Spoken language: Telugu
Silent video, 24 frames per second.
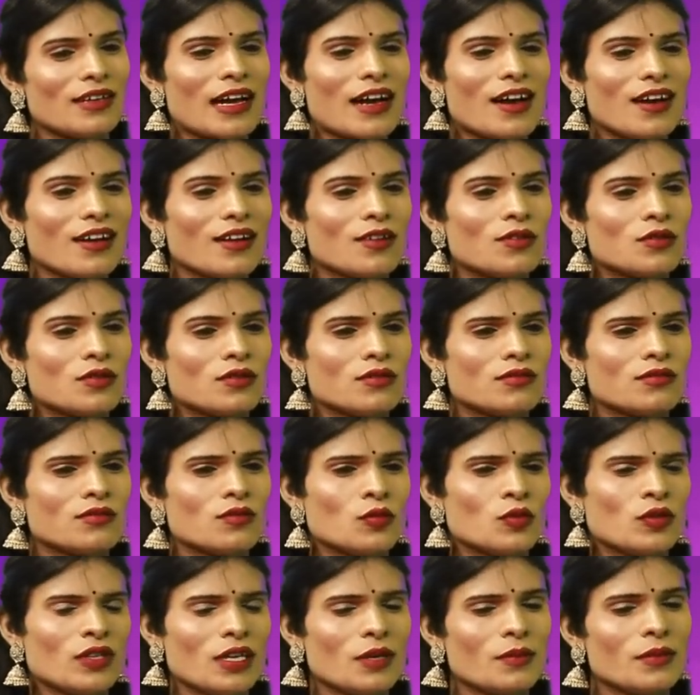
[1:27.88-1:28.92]
నా
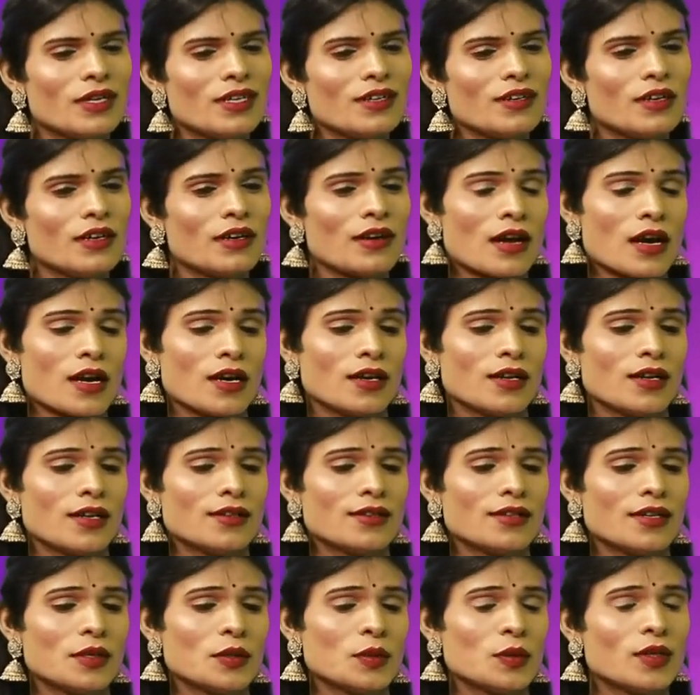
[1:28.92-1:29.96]
ఉదయభాను గారు నాకన్నా
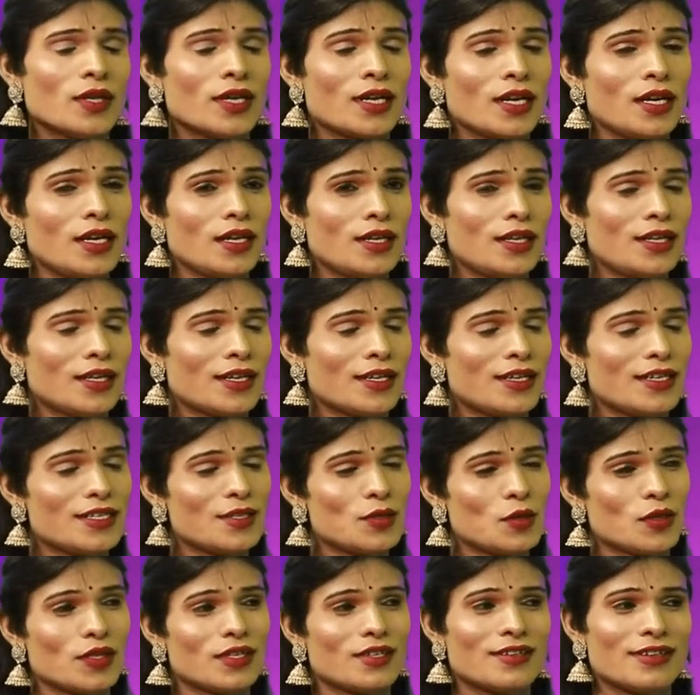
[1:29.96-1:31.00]
అందంగా ఉన్నారా ఏంటి
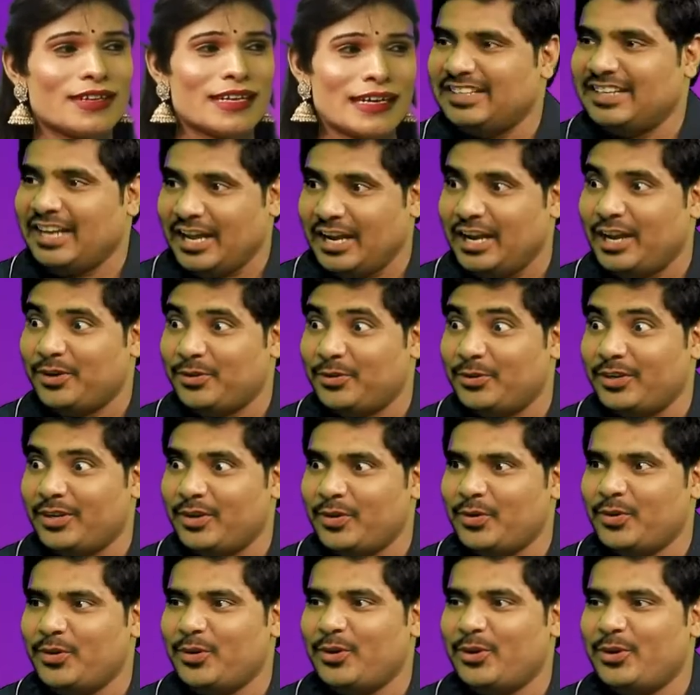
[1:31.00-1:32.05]
అనేసి ఒక డైలాగ్
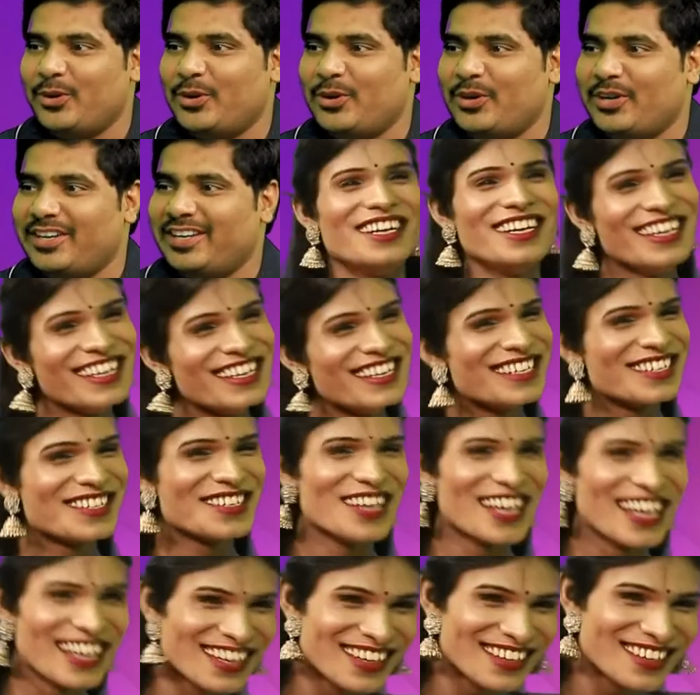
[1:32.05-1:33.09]

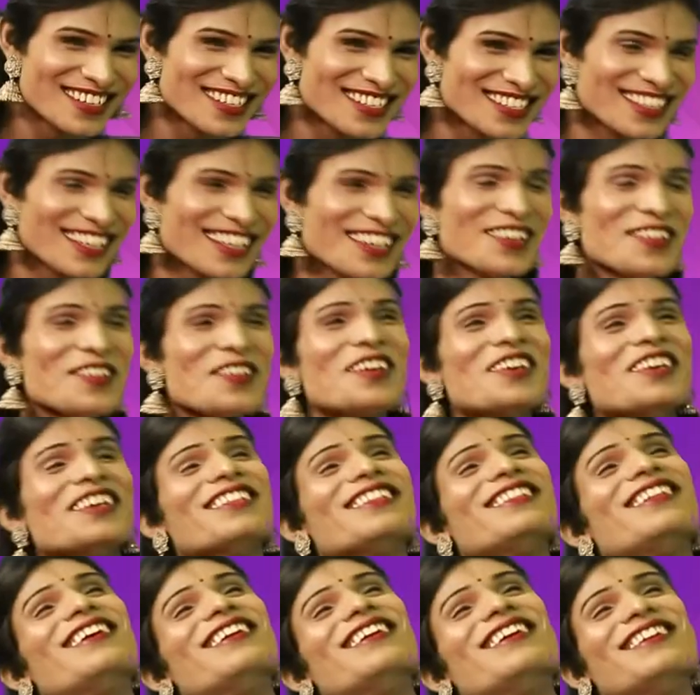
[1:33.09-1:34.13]
డైలాగ్ వేస్తే
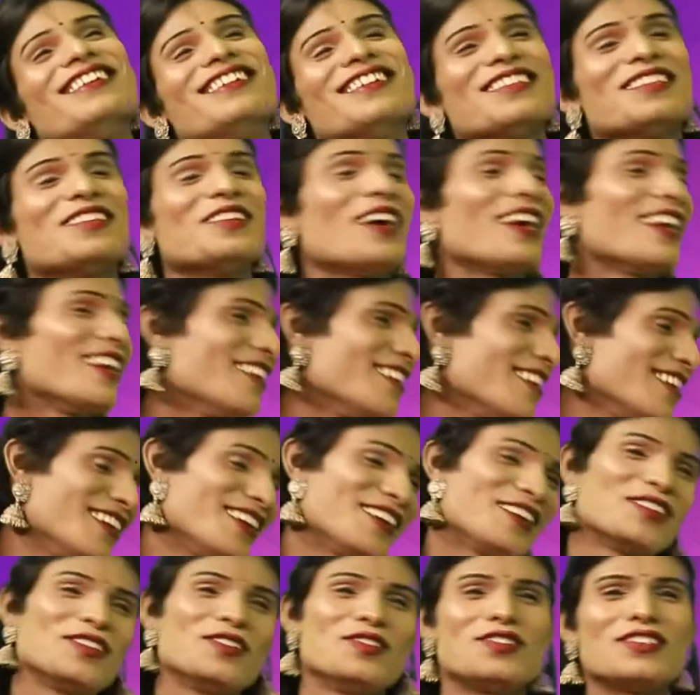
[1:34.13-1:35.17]
తను అన్నది అరే నేను
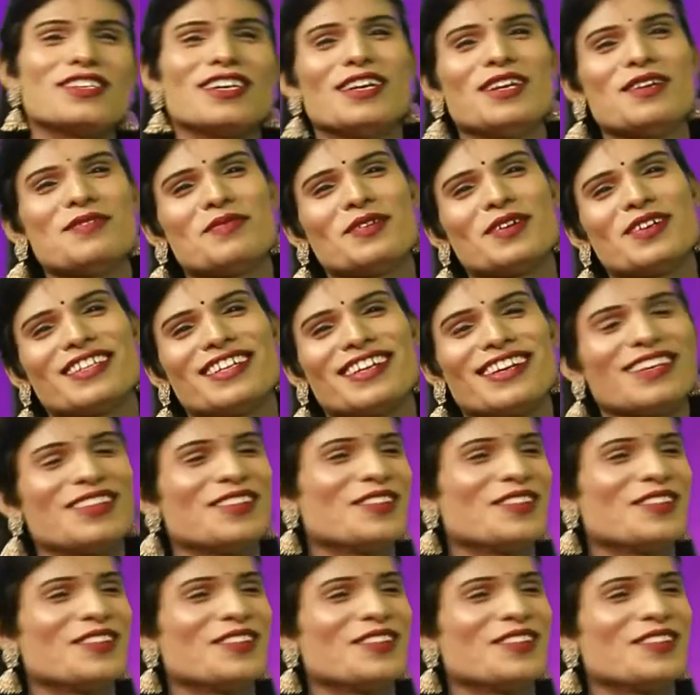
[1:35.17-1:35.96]
ఇక్కడ నుంచి వెళ్ళిపోతారా